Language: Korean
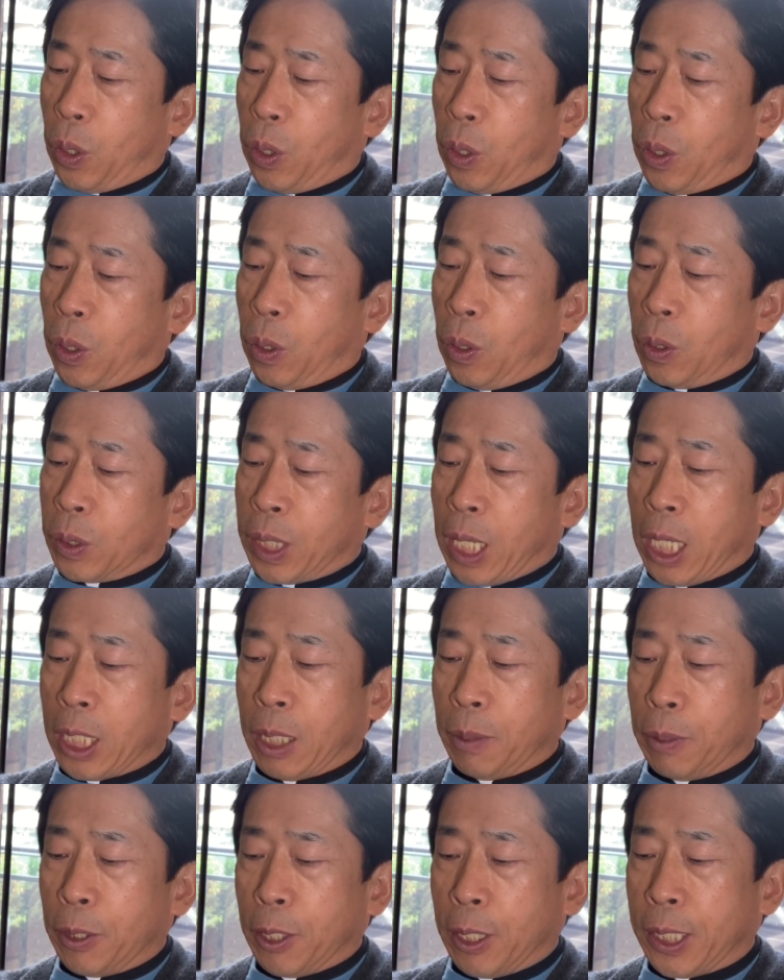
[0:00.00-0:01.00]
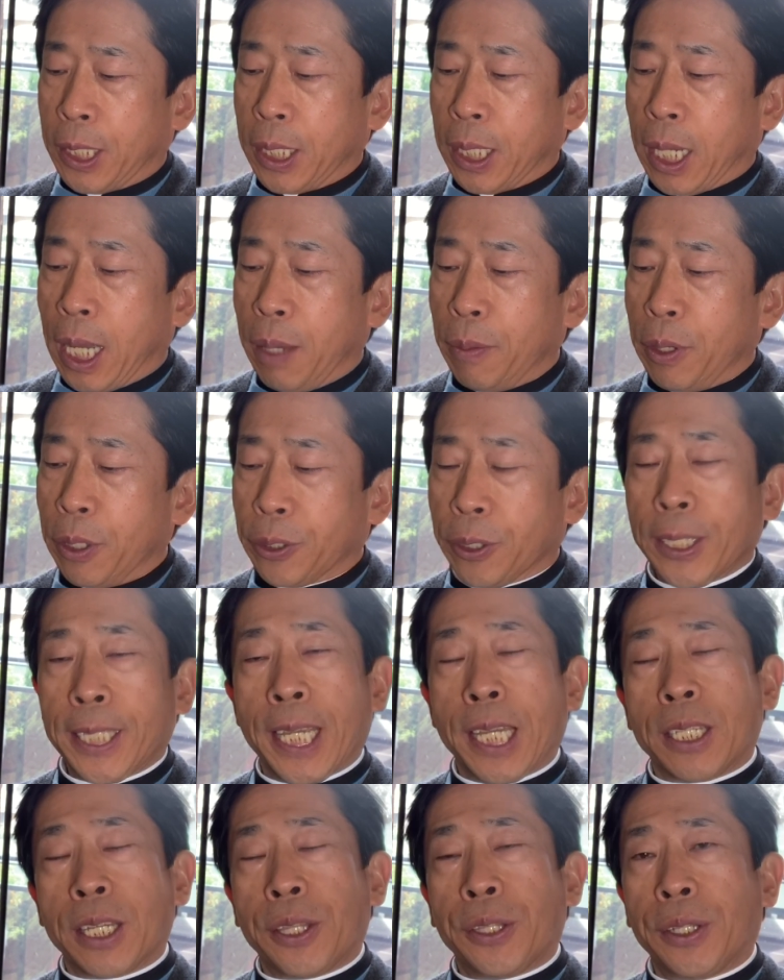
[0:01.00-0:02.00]
어, 40일 시작하면서
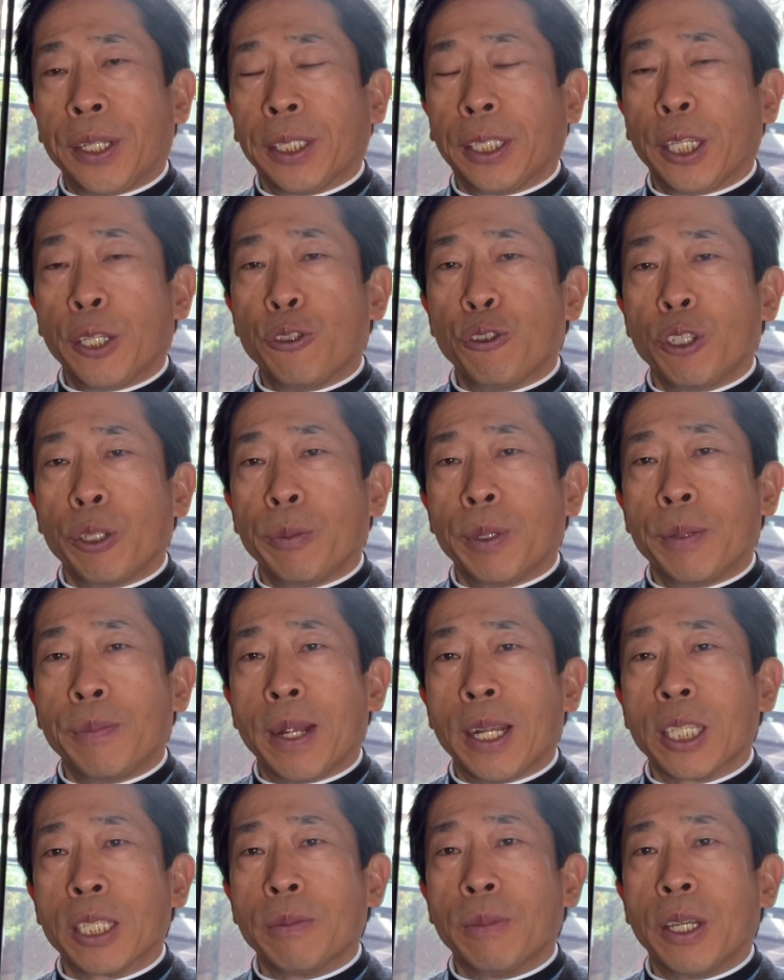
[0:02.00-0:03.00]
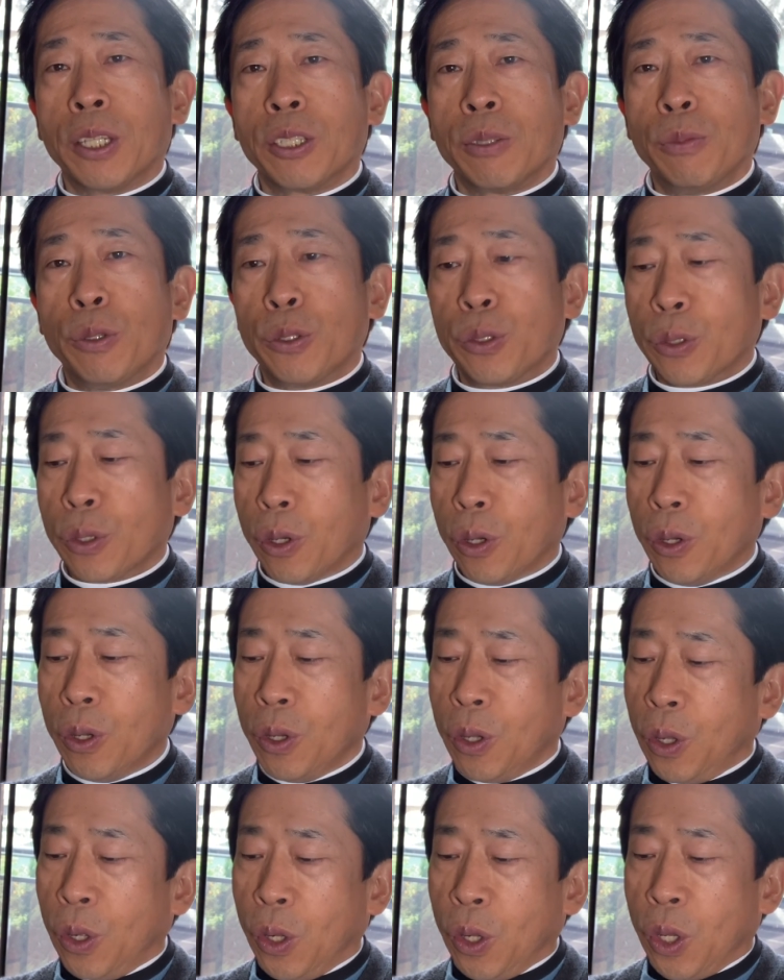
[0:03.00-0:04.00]
제자들에게 주님은
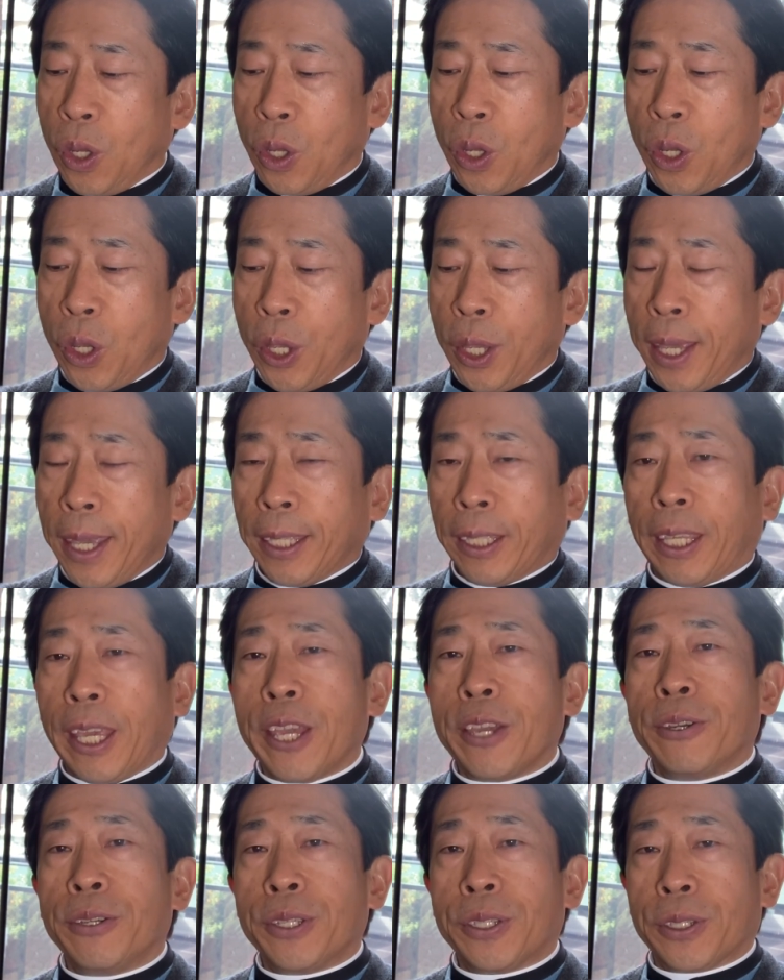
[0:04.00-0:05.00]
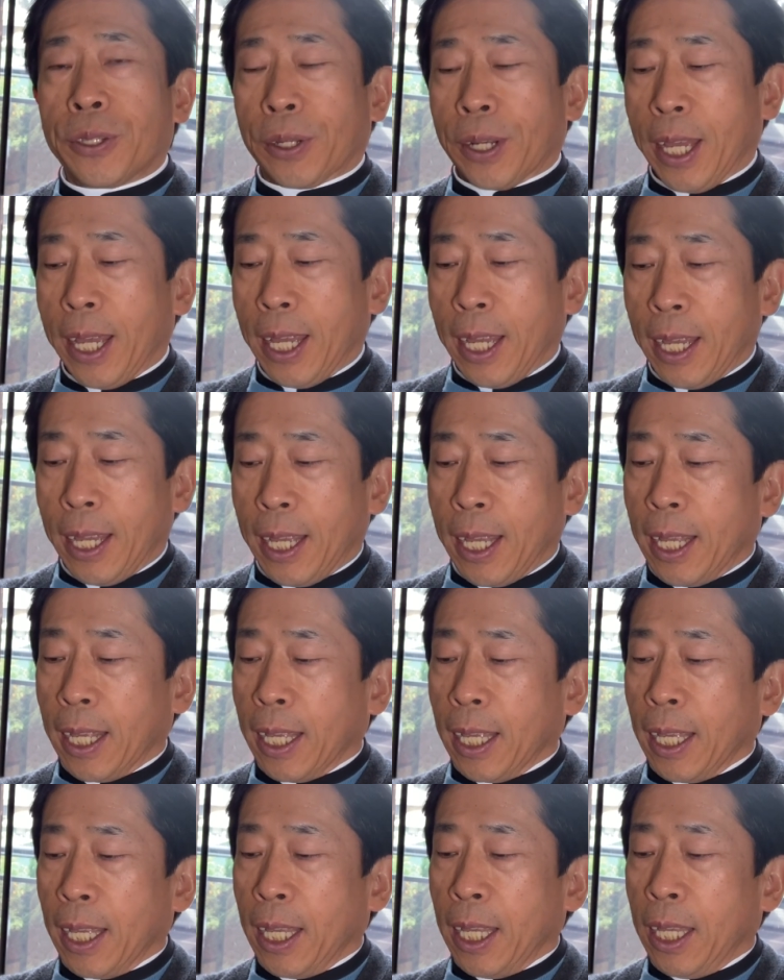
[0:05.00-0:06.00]
말씀하시면서 깨어 있어라.
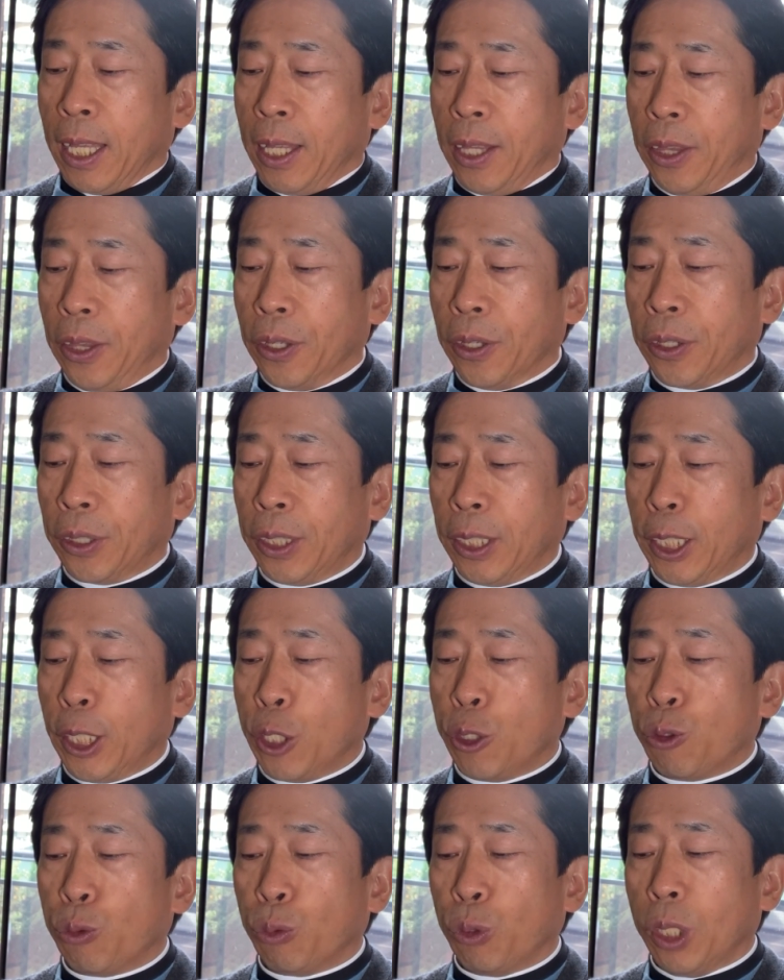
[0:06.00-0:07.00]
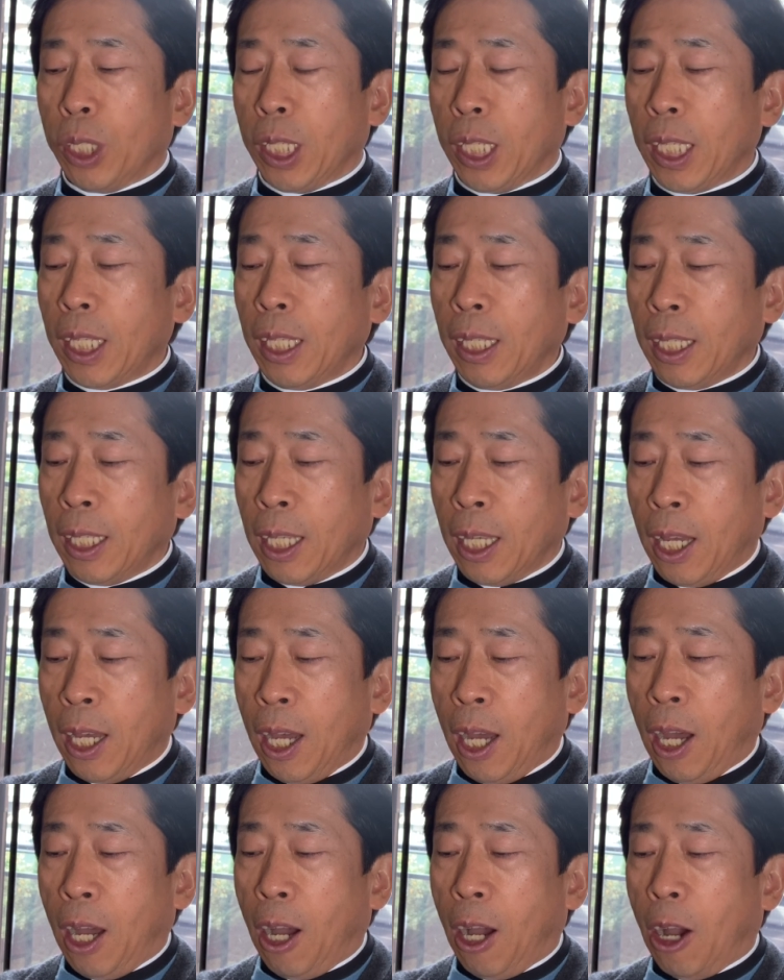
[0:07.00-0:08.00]
너희의 주인이
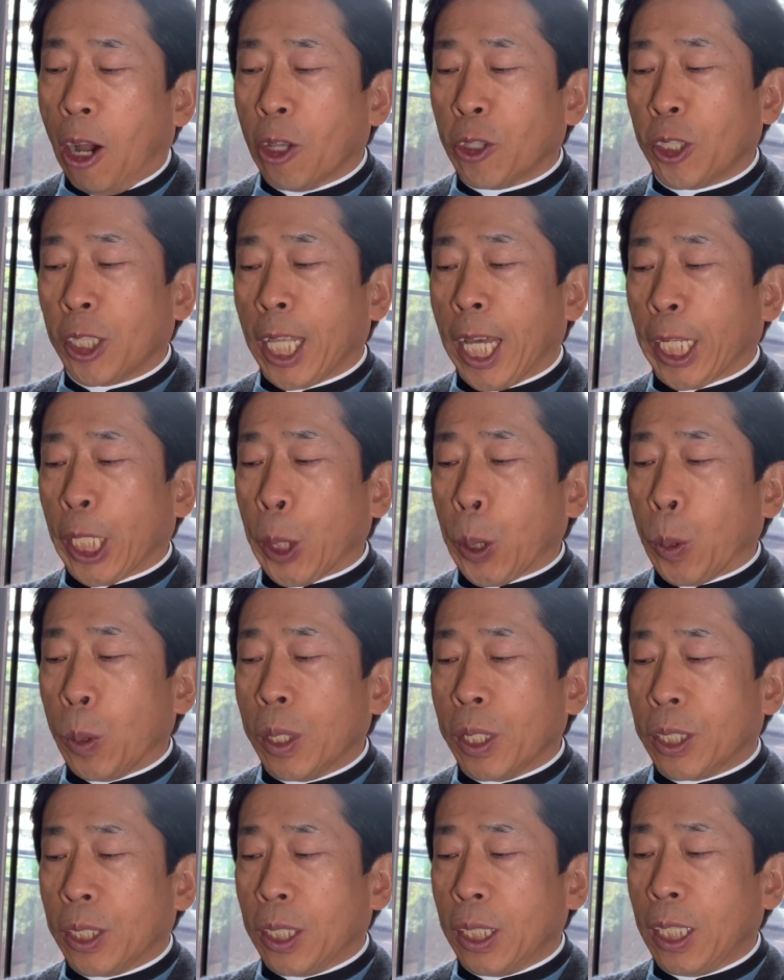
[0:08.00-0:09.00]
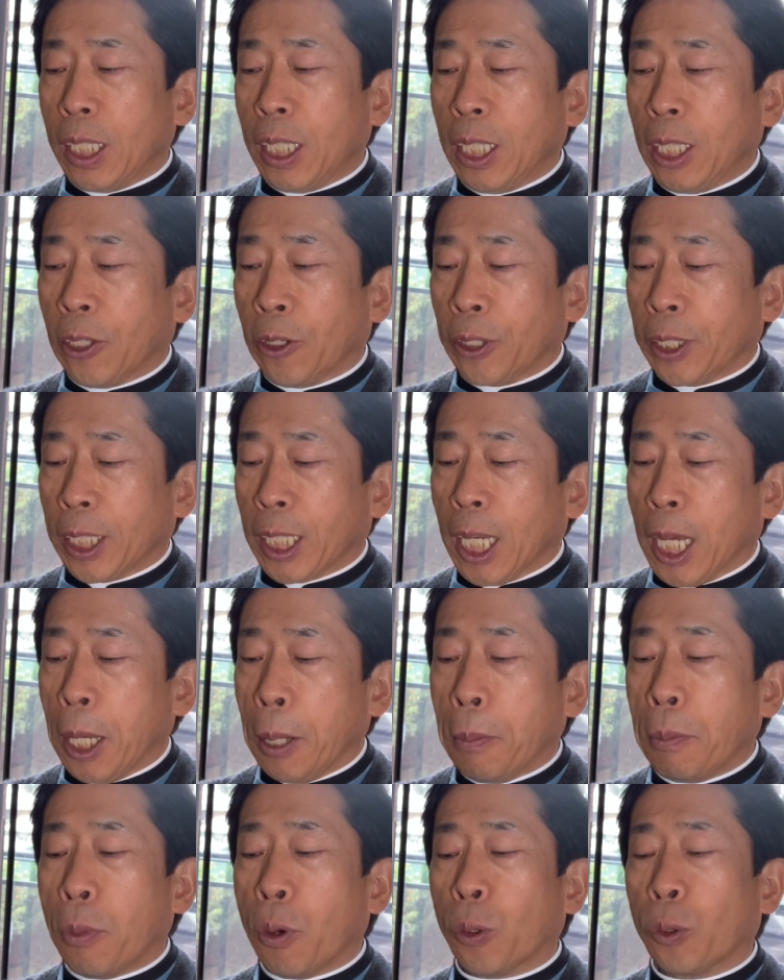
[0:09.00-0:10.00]
어느 날에 올지
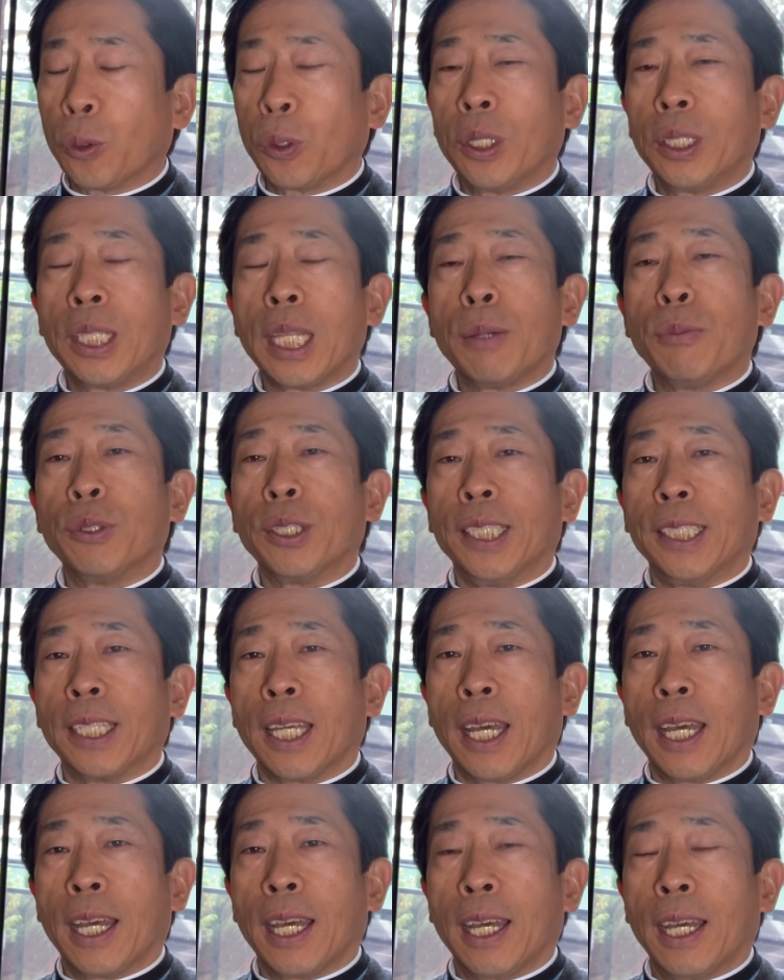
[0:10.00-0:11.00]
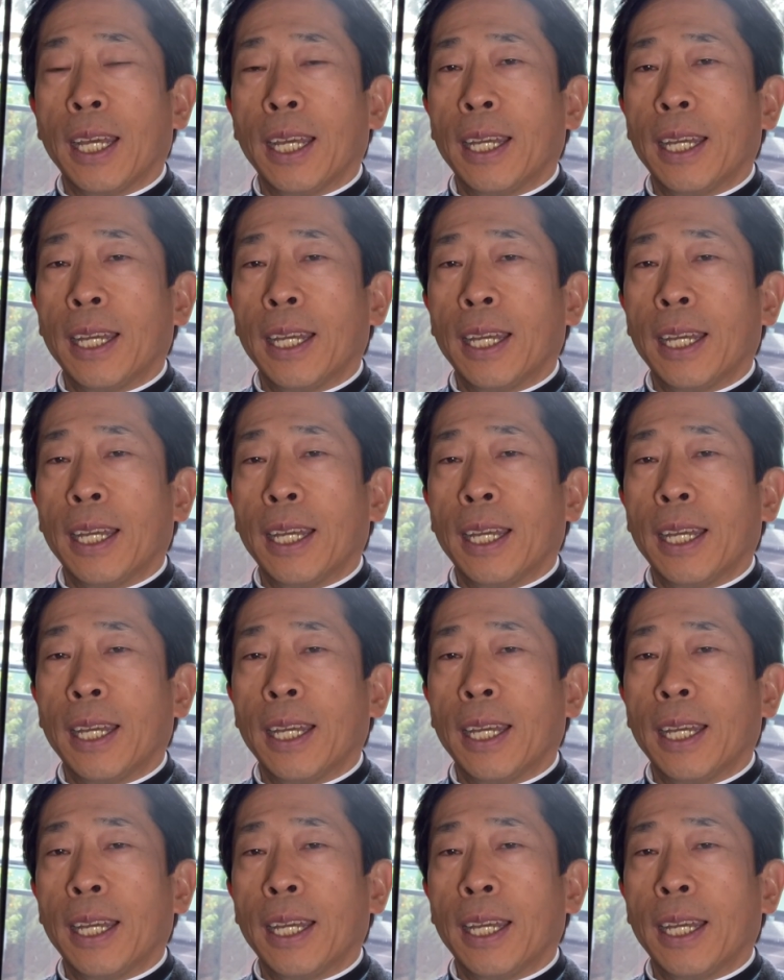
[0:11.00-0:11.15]
너희가 모르기 때문이다.